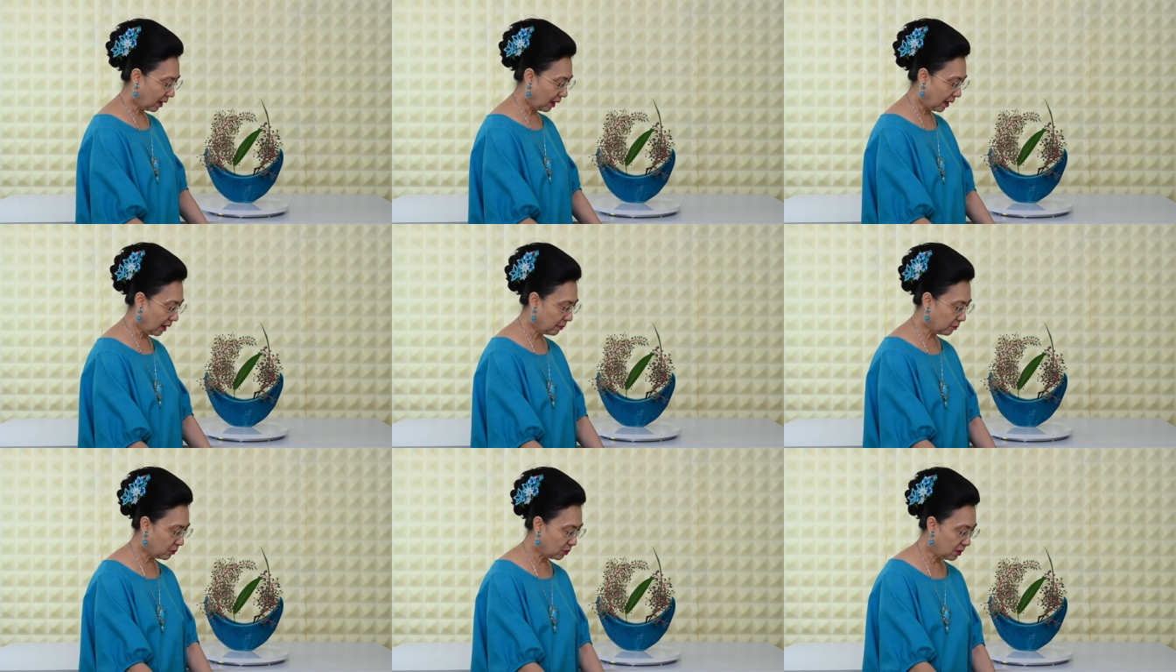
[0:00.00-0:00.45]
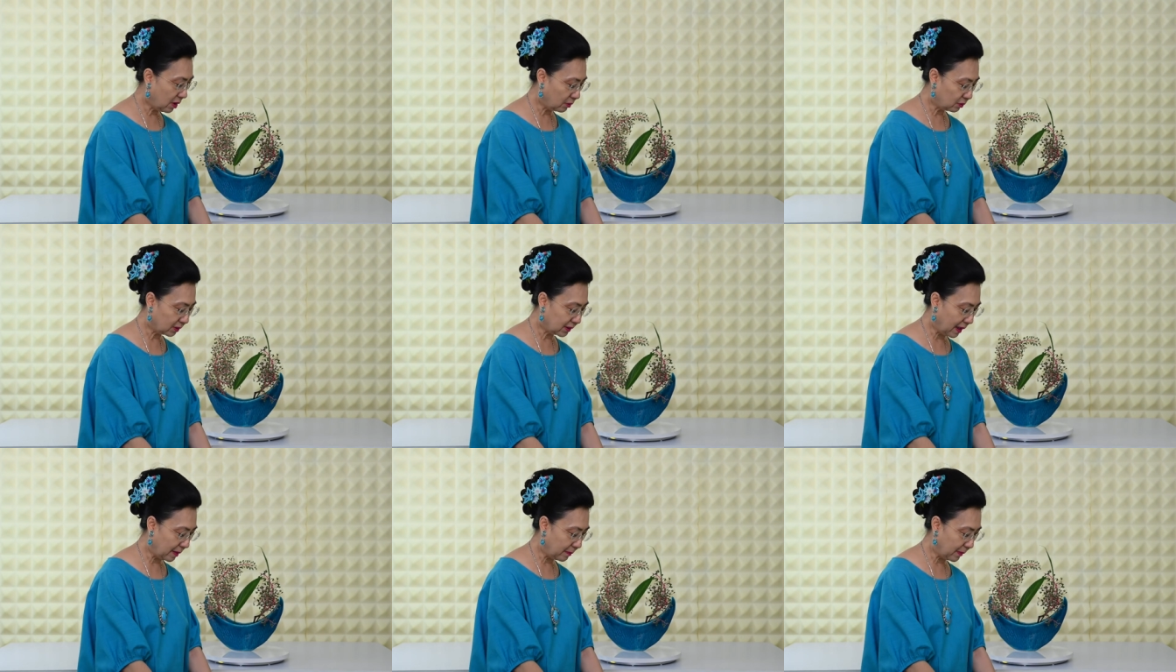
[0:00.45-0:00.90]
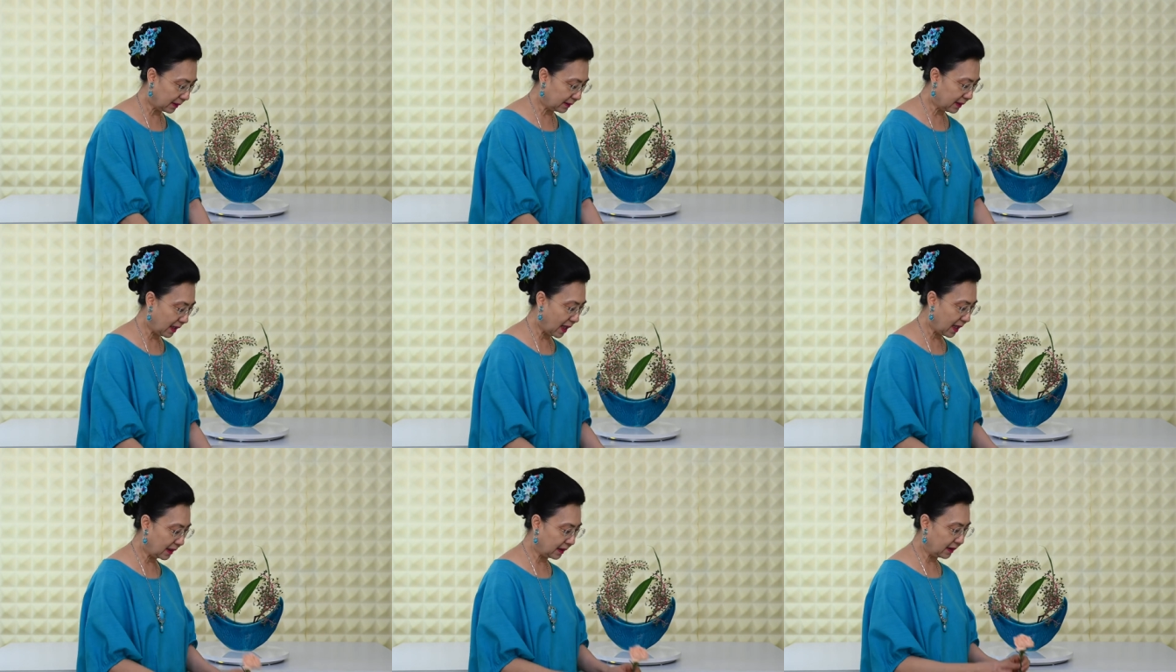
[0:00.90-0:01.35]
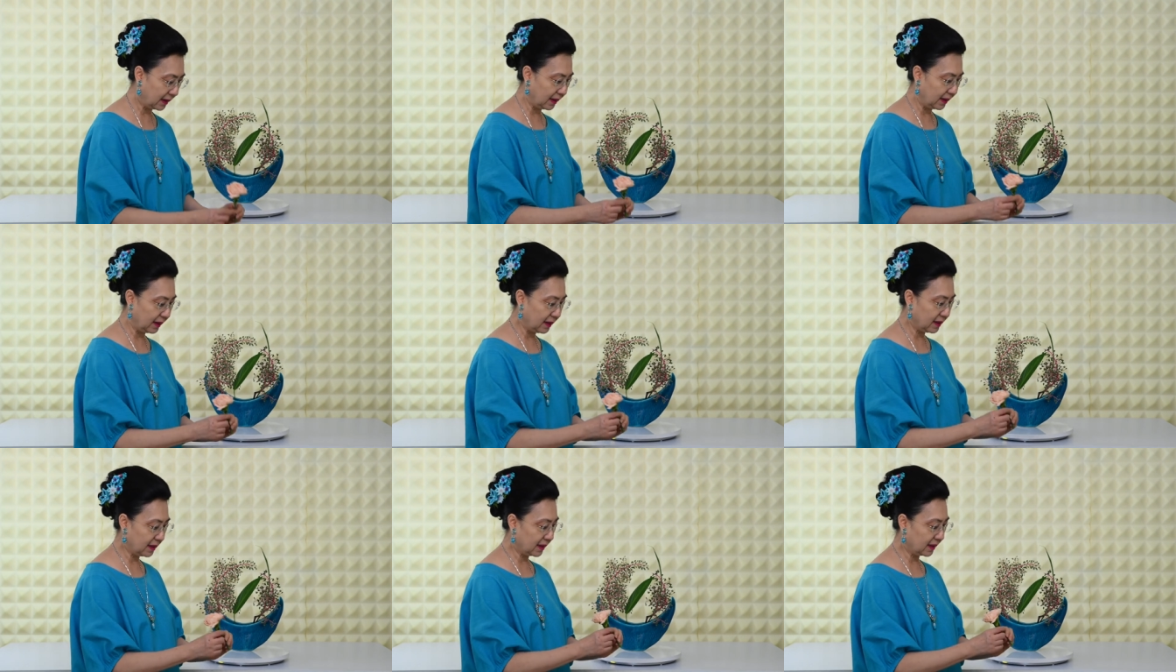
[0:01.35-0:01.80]
Ya, bunga utamanya hari
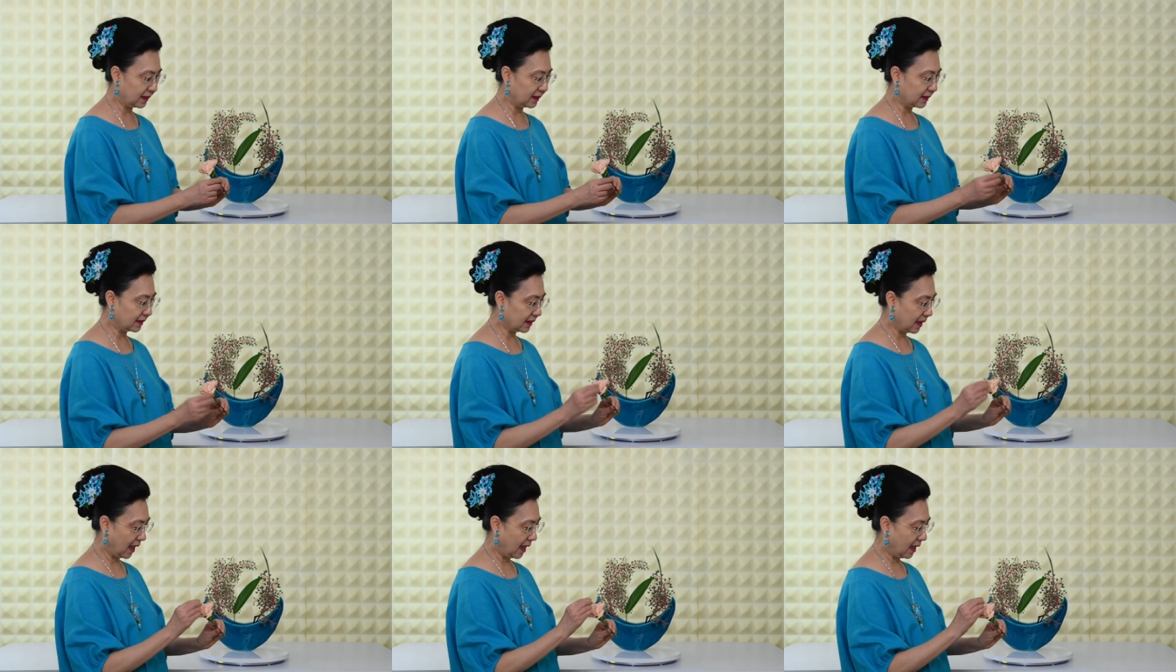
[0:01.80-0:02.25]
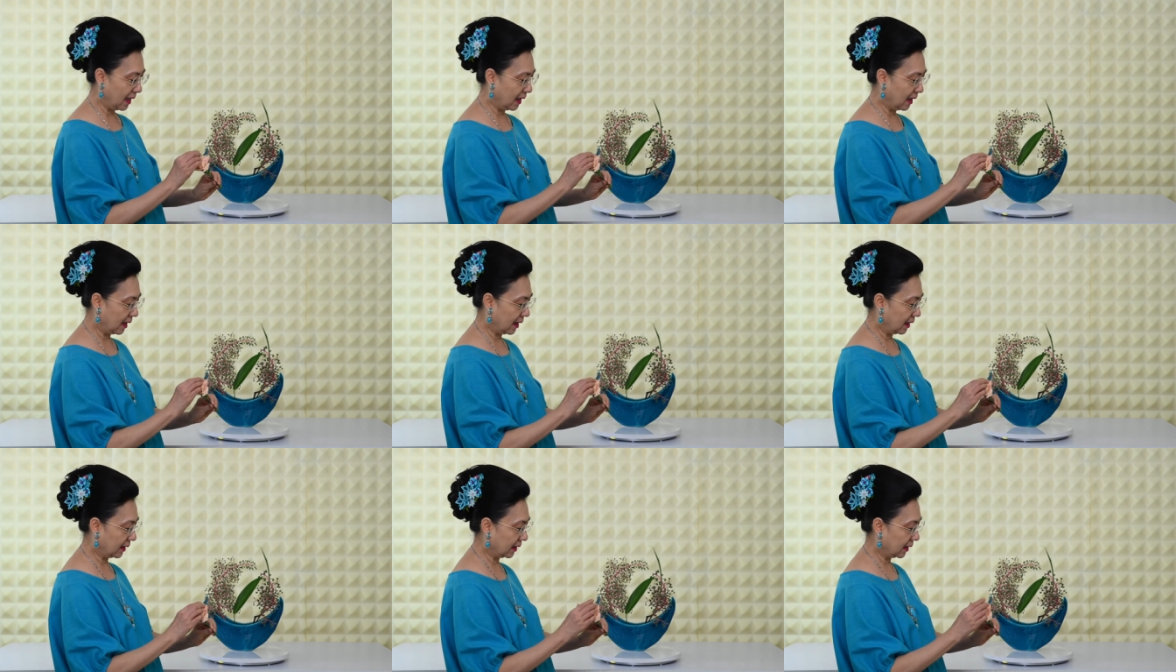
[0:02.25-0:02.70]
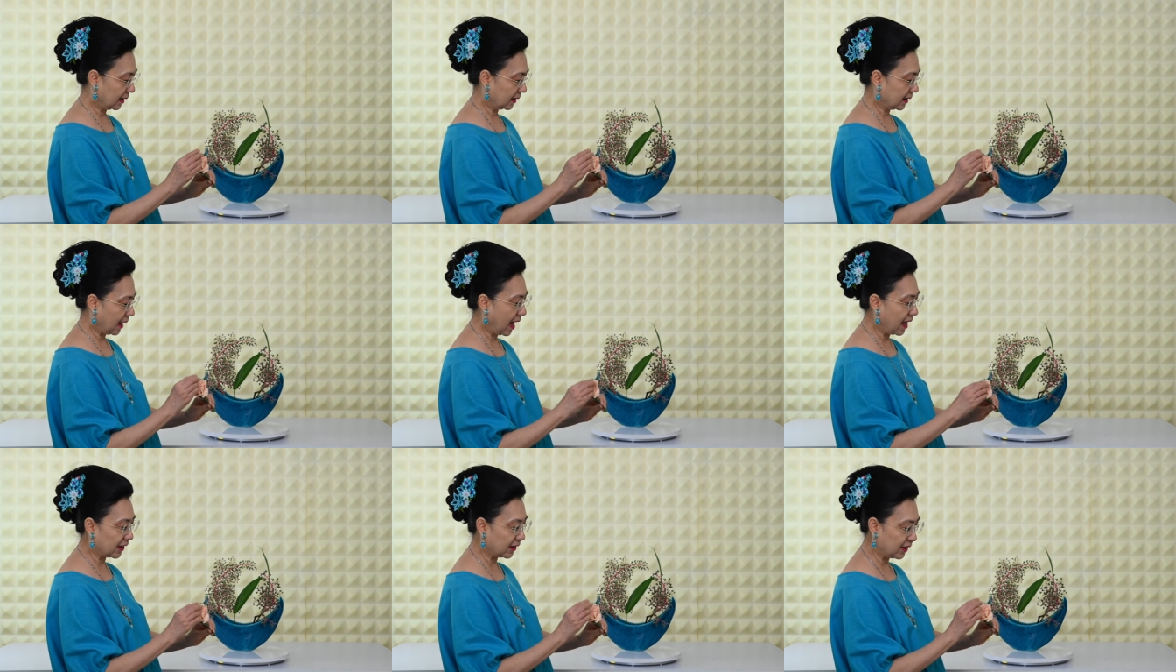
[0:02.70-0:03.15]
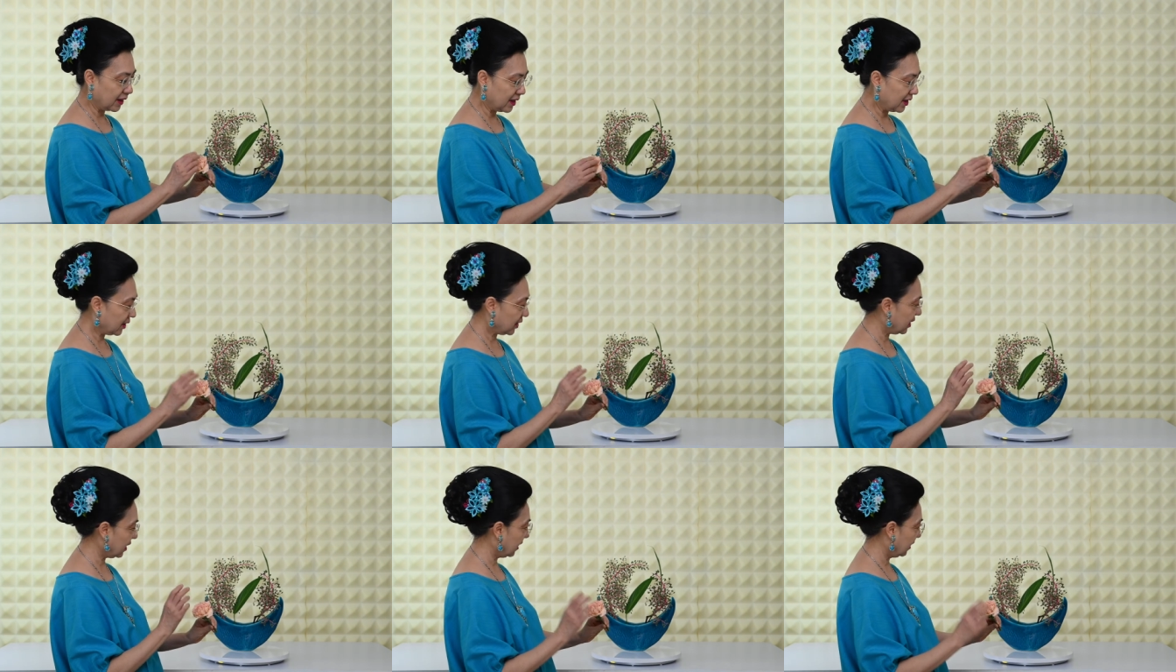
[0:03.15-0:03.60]
ini krisa, uh,
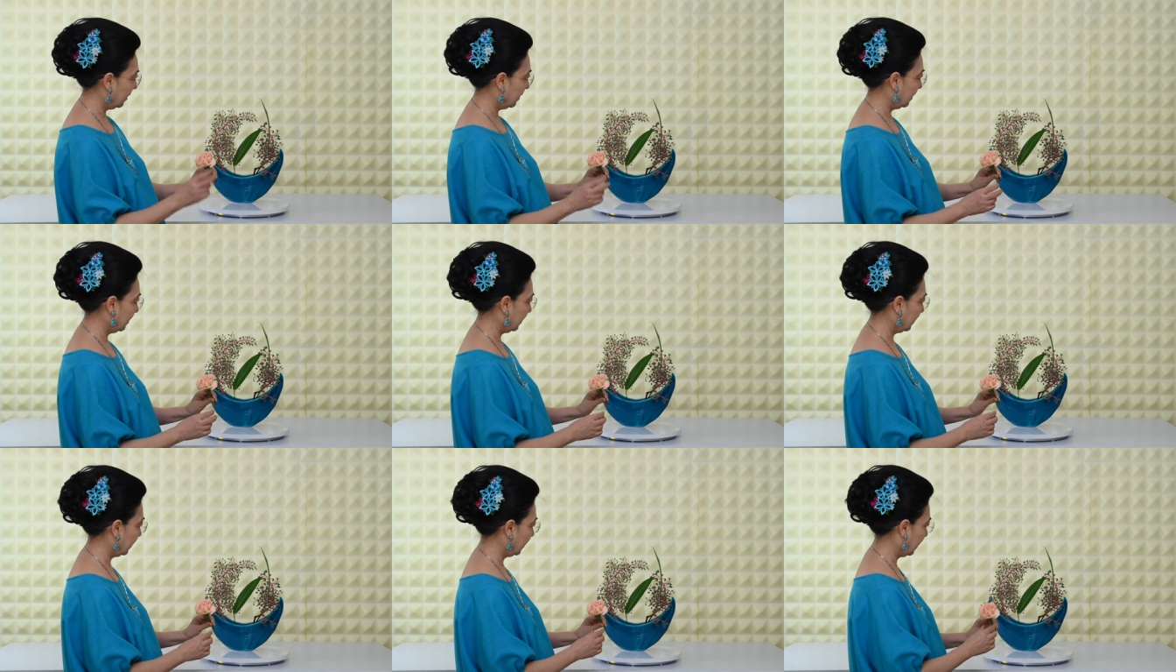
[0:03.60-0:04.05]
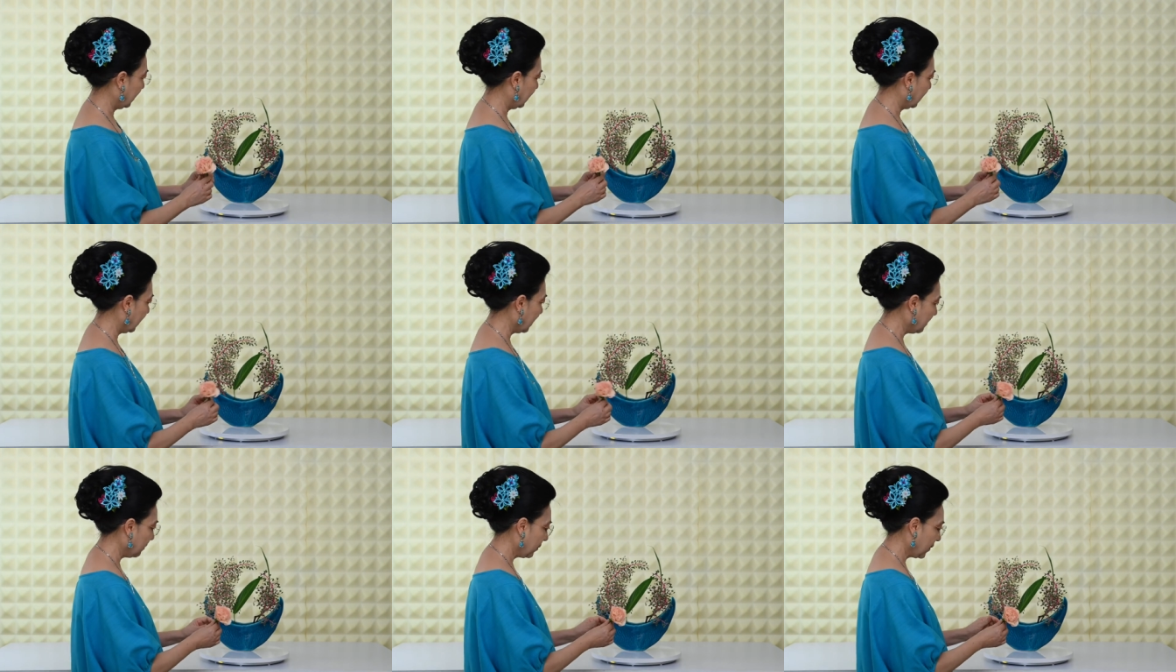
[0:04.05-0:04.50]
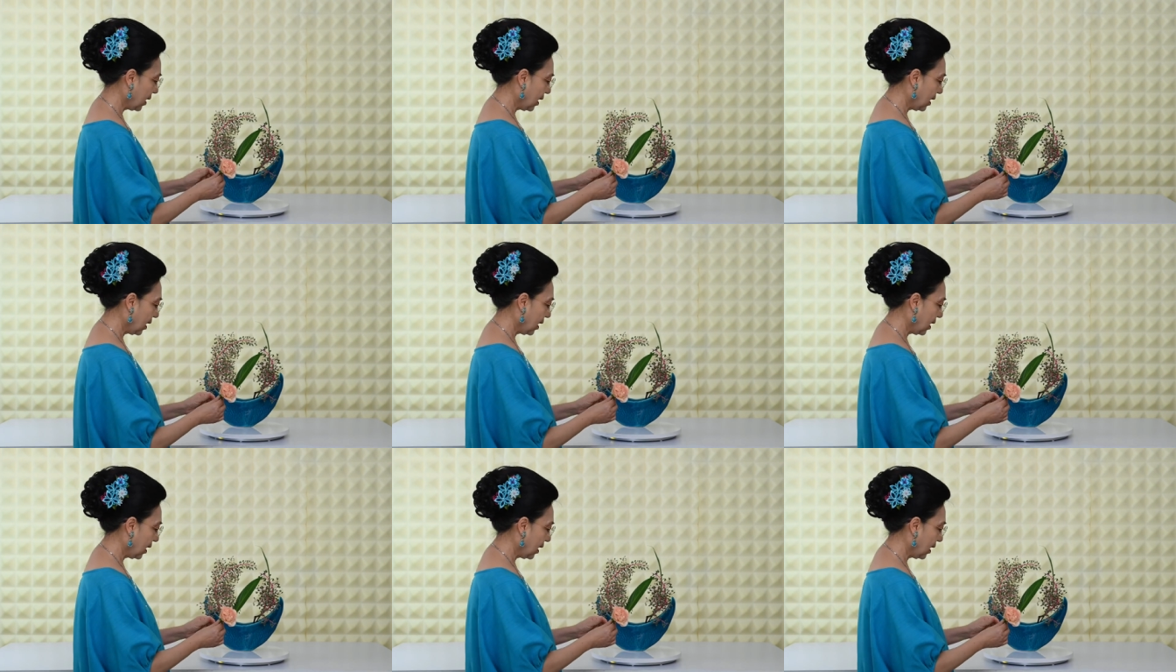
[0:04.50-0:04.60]
carnation ya.